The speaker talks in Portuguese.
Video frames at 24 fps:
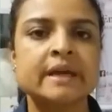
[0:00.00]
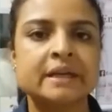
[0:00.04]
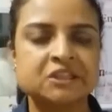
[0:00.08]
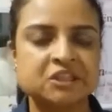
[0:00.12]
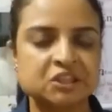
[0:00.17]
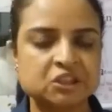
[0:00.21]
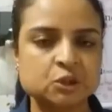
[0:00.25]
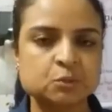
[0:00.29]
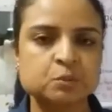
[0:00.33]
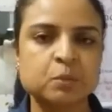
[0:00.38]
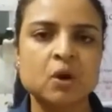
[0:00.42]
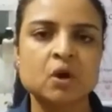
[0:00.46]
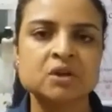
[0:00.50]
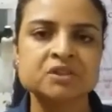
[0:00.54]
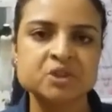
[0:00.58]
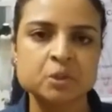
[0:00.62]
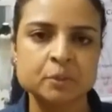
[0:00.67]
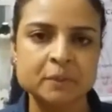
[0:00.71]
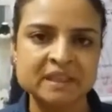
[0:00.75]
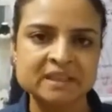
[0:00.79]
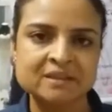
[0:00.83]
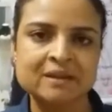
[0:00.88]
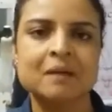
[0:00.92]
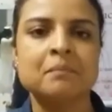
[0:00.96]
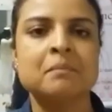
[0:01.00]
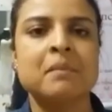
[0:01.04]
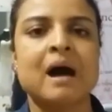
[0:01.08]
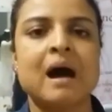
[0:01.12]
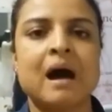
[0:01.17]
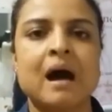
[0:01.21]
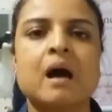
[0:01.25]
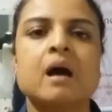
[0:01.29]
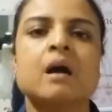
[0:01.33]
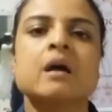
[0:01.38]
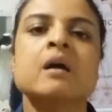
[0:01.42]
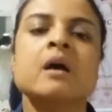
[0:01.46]
que a gente pode aumentar a
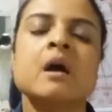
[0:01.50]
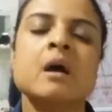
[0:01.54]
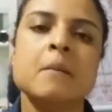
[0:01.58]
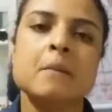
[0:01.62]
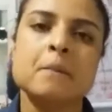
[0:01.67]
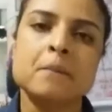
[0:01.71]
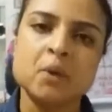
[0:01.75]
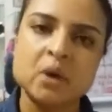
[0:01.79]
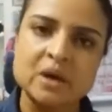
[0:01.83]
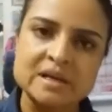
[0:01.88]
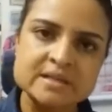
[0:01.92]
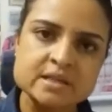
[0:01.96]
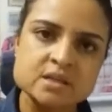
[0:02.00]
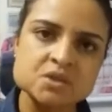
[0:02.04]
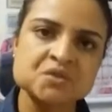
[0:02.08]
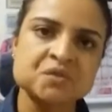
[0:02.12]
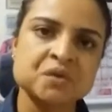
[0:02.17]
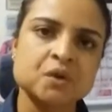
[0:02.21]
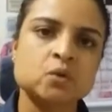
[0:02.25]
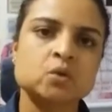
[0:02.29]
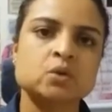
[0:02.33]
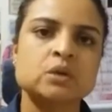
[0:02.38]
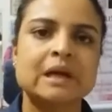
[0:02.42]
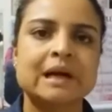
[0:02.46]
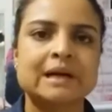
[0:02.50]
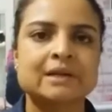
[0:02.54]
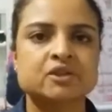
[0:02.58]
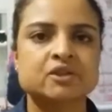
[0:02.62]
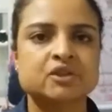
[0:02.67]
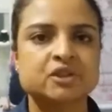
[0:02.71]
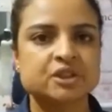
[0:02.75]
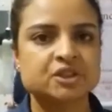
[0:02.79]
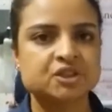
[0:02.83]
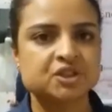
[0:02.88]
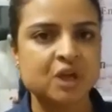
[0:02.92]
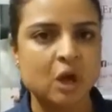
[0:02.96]
barra por essa
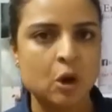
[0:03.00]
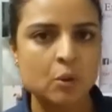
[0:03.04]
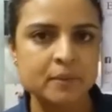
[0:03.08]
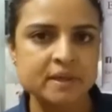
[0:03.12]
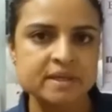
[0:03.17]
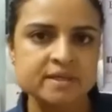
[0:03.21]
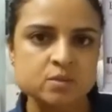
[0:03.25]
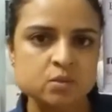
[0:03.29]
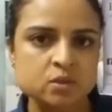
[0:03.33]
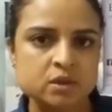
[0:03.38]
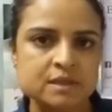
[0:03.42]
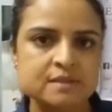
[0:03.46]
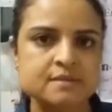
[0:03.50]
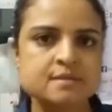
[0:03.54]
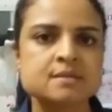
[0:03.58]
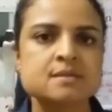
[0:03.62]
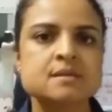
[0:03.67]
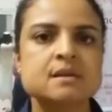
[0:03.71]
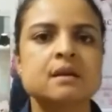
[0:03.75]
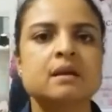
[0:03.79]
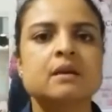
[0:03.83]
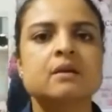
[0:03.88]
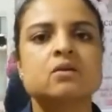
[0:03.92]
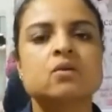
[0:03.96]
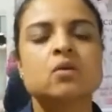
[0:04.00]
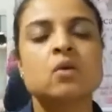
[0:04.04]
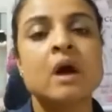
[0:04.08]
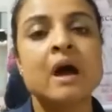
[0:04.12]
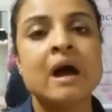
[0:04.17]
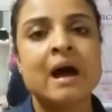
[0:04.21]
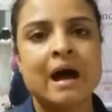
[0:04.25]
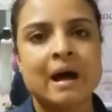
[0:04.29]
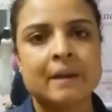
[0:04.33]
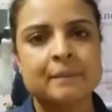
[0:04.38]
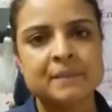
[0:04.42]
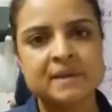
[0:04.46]
dificuldade de achar o mesmo tecido,
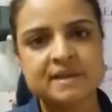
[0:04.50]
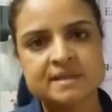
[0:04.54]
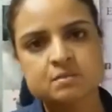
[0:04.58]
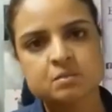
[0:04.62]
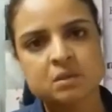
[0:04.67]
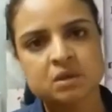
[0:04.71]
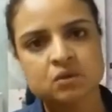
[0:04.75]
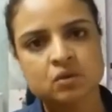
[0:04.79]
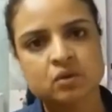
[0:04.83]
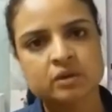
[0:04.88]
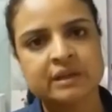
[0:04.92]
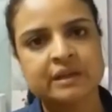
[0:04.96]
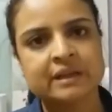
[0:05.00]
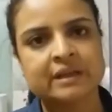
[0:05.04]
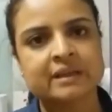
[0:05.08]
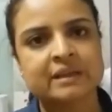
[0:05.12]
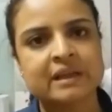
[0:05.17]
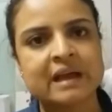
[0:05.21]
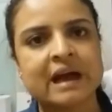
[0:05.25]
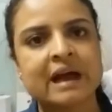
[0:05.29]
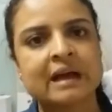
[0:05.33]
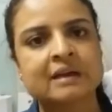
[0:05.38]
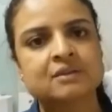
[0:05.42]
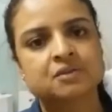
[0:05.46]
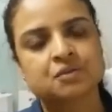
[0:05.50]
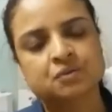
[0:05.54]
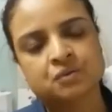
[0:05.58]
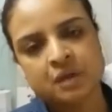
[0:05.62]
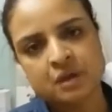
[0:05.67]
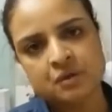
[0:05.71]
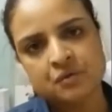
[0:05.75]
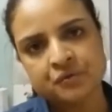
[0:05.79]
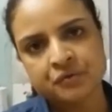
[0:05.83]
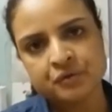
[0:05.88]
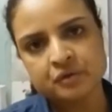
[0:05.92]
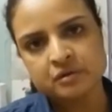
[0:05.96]
a mesma tonalidade. Eu
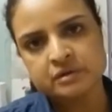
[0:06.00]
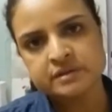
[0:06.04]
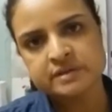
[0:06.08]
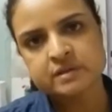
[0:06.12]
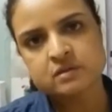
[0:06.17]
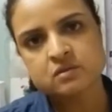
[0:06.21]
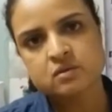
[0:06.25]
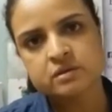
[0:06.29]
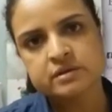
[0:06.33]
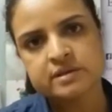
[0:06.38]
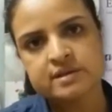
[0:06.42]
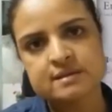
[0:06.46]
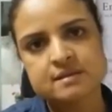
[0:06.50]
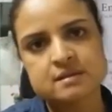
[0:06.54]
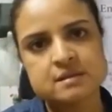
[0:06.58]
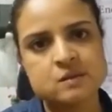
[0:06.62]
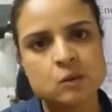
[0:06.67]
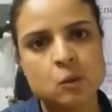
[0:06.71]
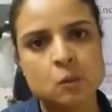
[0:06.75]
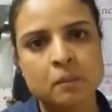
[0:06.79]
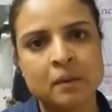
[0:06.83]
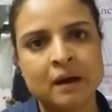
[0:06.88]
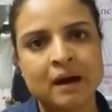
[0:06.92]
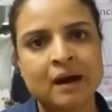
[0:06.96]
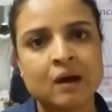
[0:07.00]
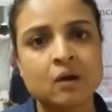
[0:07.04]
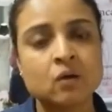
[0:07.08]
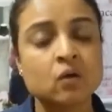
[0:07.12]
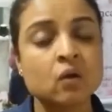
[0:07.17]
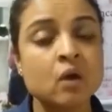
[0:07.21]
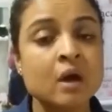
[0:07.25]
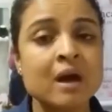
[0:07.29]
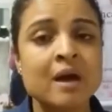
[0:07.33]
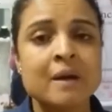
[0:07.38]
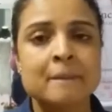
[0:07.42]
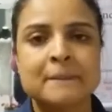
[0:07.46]
tenho fornecedores em São
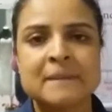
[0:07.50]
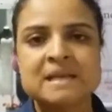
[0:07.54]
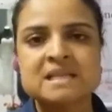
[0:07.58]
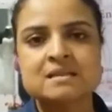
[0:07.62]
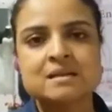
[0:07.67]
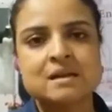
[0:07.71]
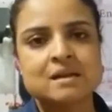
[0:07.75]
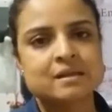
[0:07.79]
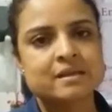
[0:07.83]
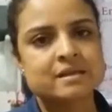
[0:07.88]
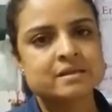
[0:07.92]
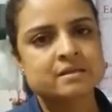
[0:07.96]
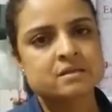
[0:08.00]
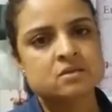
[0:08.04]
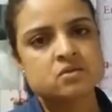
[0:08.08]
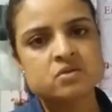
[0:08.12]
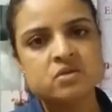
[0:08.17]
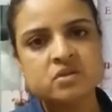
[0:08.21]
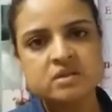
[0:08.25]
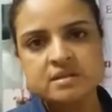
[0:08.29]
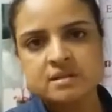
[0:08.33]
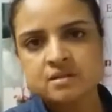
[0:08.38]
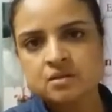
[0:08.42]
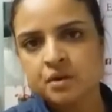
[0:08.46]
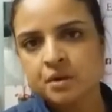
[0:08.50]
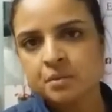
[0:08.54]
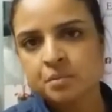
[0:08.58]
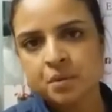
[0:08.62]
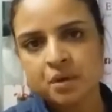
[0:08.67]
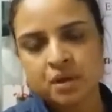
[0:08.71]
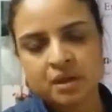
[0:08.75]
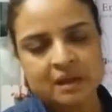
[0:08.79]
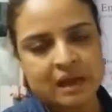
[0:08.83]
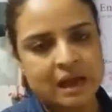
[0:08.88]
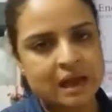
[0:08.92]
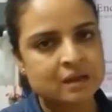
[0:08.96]
Paulo, mas tem tecidos que são
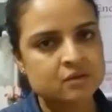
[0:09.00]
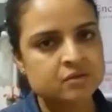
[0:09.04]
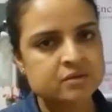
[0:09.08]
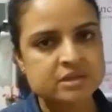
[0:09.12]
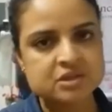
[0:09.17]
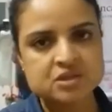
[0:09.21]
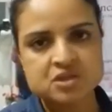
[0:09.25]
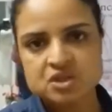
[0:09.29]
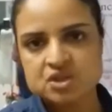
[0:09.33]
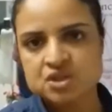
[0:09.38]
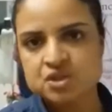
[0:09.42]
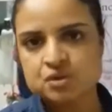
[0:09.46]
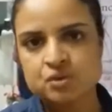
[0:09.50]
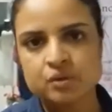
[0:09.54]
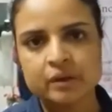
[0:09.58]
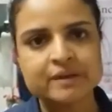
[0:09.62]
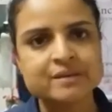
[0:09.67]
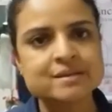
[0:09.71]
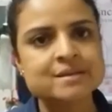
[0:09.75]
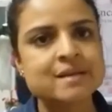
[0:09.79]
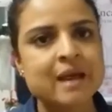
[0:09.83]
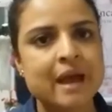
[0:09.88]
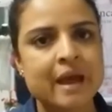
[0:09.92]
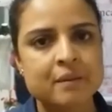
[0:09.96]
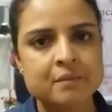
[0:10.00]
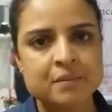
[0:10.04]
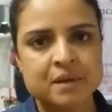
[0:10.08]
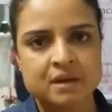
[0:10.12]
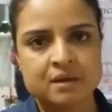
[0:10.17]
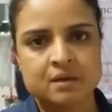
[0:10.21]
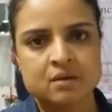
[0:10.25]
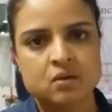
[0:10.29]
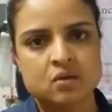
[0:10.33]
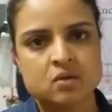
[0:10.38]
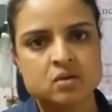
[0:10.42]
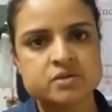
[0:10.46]
importados e a gente não recebe
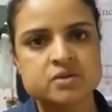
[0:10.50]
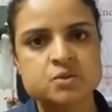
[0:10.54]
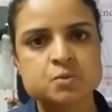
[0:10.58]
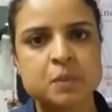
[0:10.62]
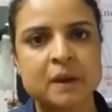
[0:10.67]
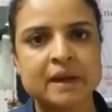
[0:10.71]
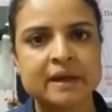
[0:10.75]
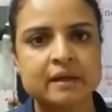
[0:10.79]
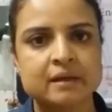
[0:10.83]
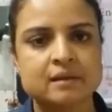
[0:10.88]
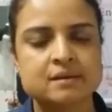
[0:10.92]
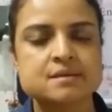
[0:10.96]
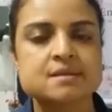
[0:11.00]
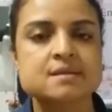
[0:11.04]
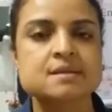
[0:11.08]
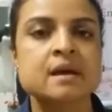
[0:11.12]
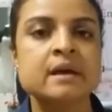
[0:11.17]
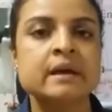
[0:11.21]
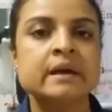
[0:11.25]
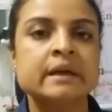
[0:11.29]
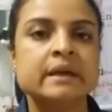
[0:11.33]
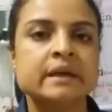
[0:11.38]
aqui no nosso país.